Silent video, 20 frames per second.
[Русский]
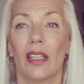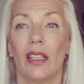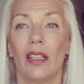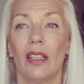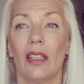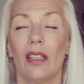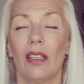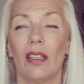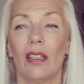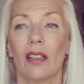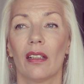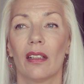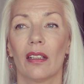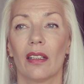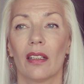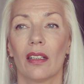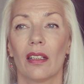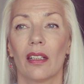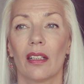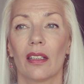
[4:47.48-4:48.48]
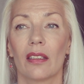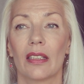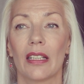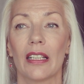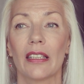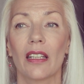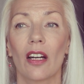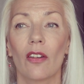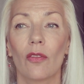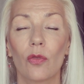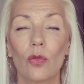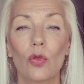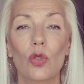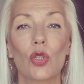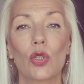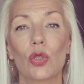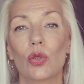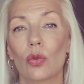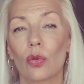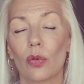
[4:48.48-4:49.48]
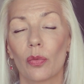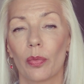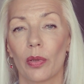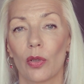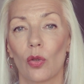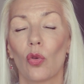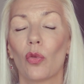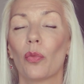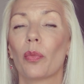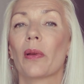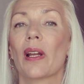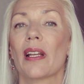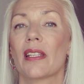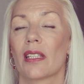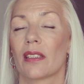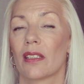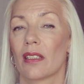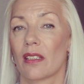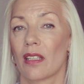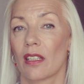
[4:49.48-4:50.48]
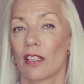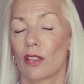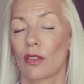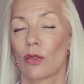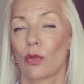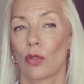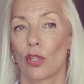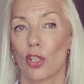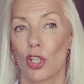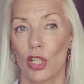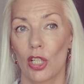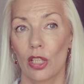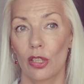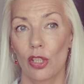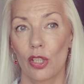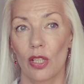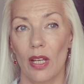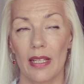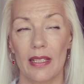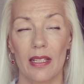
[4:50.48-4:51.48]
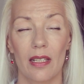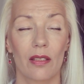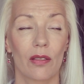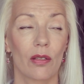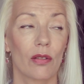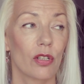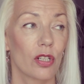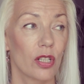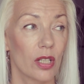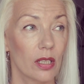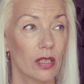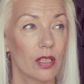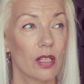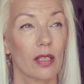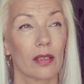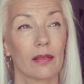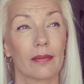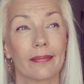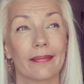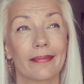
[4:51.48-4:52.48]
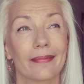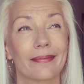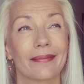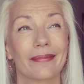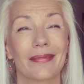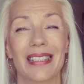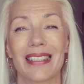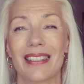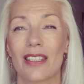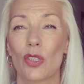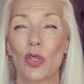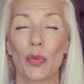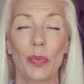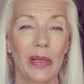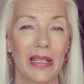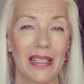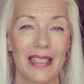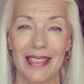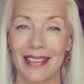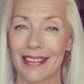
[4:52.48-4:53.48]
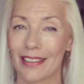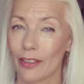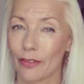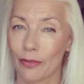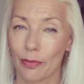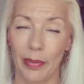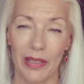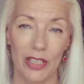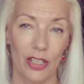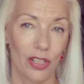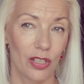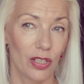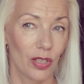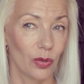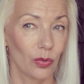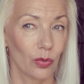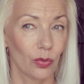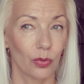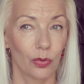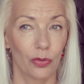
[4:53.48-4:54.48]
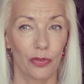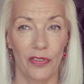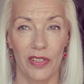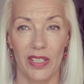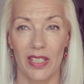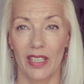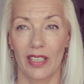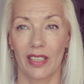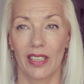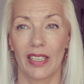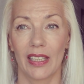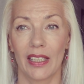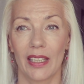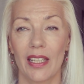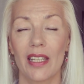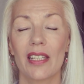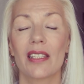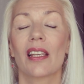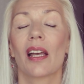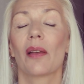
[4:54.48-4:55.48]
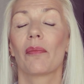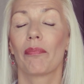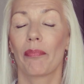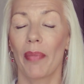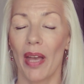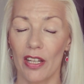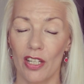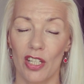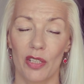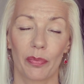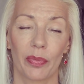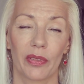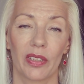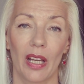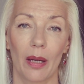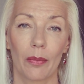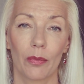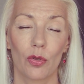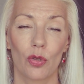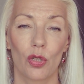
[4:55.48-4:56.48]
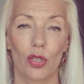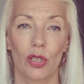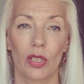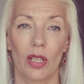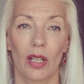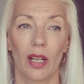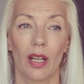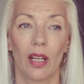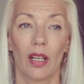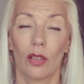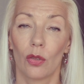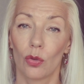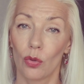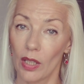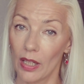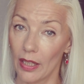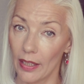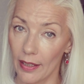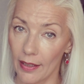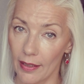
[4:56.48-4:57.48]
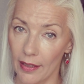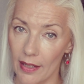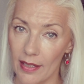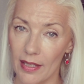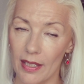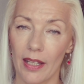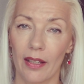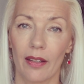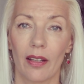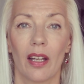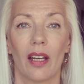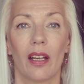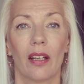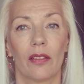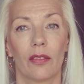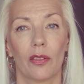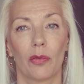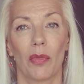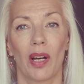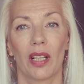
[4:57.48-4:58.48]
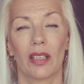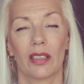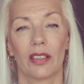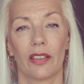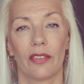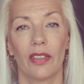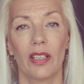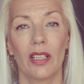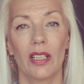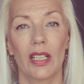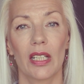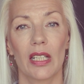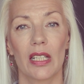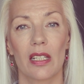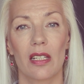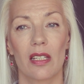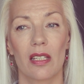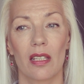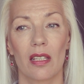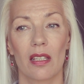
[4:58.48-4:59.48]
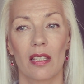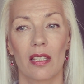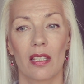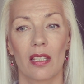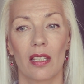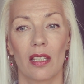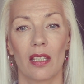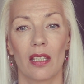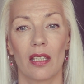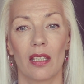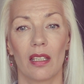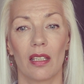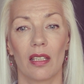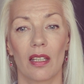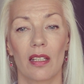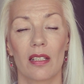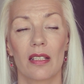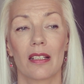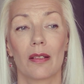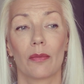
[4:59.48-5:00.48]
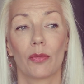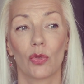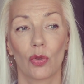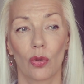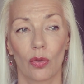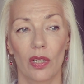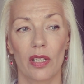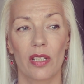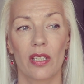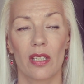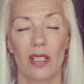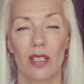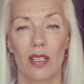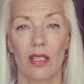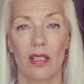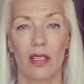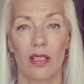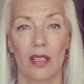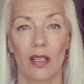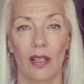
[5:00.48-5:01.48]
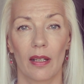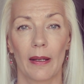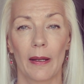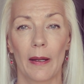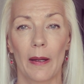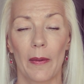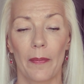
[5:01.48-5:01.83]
И э, для того, чтобы убрать этот застой желчи, а застой желчи сто процентов почти у всех есть, опять же, потому что, ну или если вы мало двигаетесь, и если много сидите